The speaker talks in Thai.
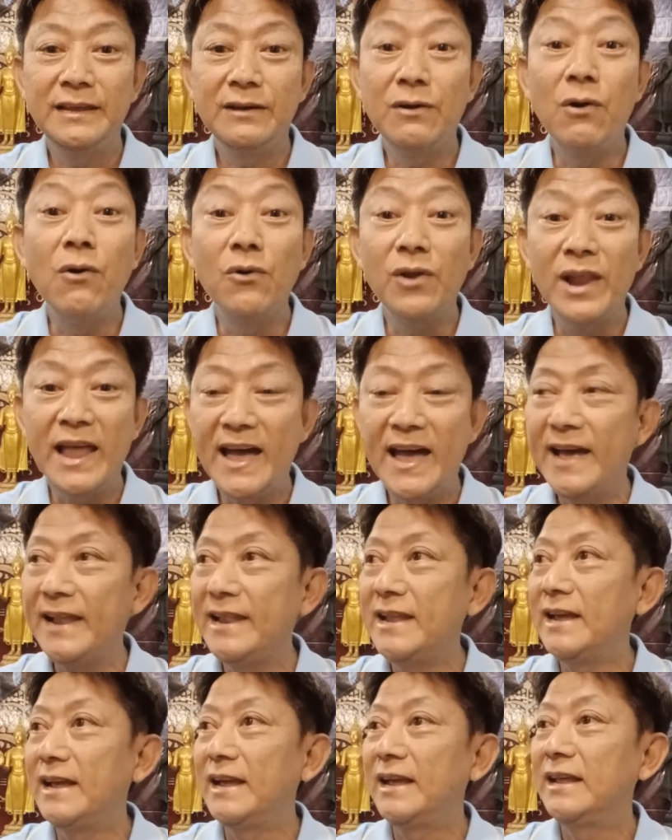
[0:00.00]
โคราช
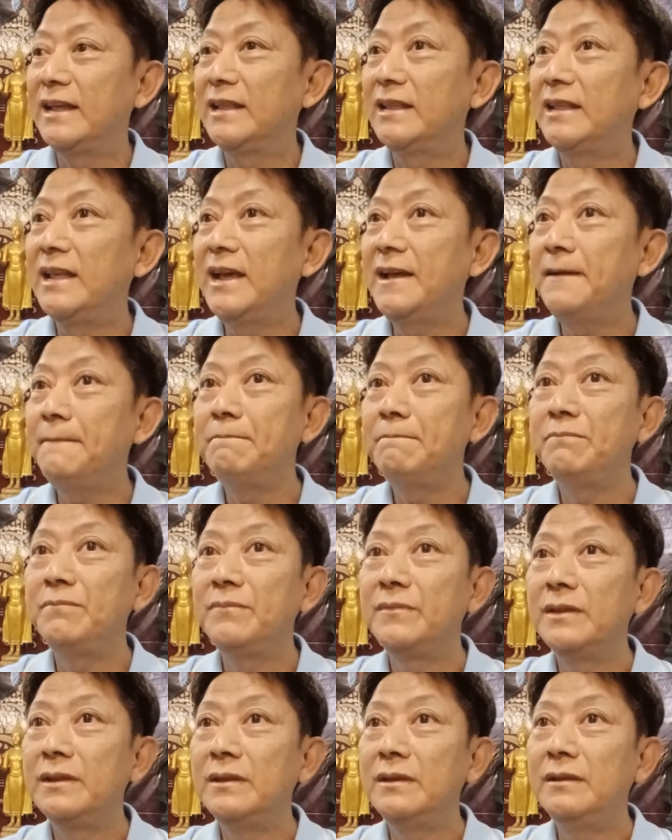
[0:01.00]
อะนะ
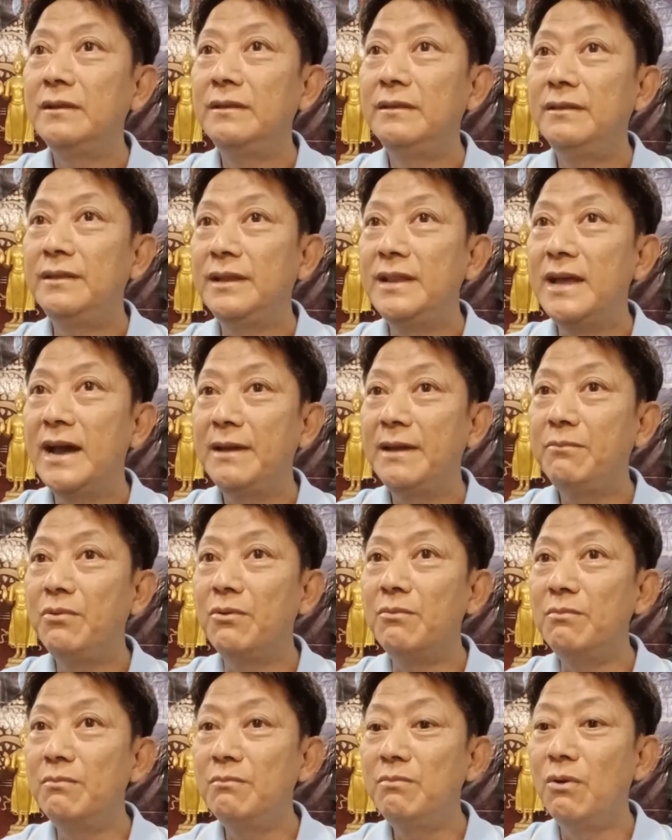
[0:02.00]
เสียดายผ
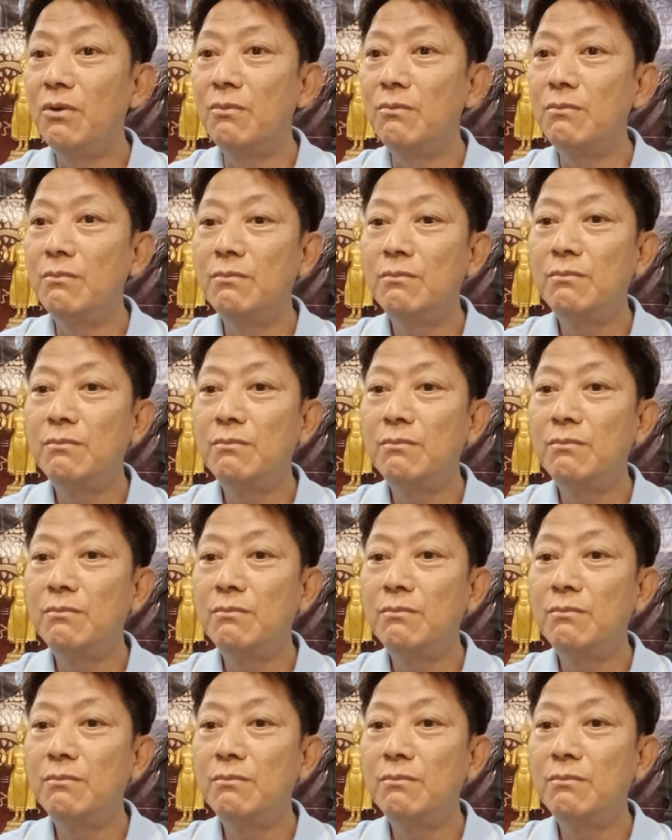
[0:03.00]
มผม